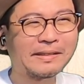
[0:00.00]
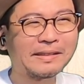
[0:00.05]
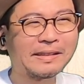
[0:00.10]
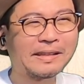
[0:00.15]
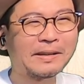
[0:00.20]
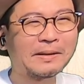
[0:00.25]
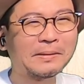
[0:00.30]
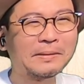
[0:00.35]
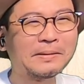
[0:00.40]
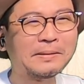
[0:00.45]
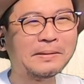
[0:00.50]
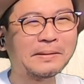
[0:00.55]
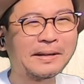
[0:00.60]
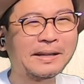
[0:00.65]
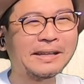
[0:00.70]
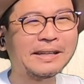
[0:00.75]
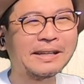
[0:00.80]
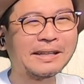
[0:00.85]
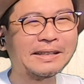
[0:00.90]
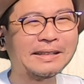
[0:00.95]
ゲロイド
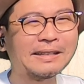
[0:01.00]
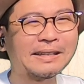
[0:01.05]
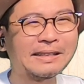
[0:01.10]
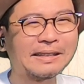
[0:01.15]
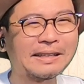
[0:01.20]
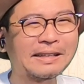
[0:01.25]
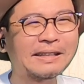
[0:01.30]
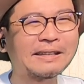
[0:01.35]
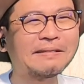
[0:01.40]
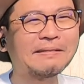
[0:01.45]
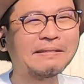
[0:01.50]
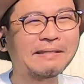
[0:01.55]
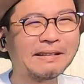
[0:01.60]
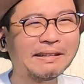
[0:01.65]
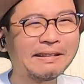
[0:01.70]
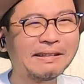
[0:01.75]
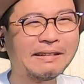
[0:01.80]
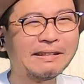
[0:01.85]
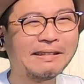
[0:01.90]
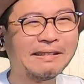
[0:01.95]
が選んだんだけど
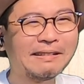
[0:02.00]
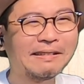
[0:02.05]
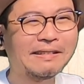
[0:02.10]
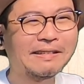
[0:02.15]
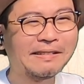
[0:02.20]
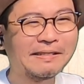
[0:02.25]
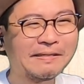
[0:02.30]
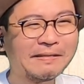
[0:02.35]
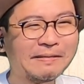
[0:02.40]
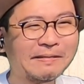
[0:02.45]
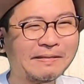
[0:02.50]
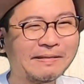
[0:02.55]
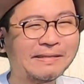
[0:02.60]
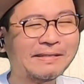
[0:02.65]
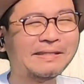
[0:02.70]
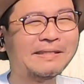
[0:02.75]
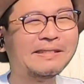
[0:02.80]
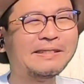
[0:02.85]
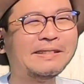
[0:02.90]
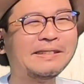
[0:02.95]
ね。
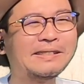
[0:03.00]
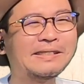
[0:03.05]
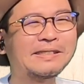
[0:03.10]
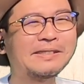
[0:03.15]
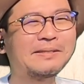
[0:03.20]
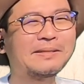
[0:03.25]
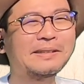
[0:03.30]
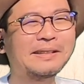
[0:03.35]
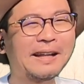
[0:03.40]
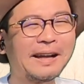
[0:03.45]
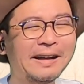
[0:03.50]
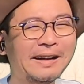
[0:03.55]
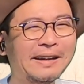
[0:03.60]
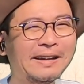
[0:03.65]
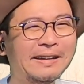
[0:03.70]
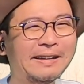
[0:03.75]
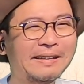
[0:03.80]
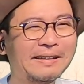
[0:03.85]
うーん、それな。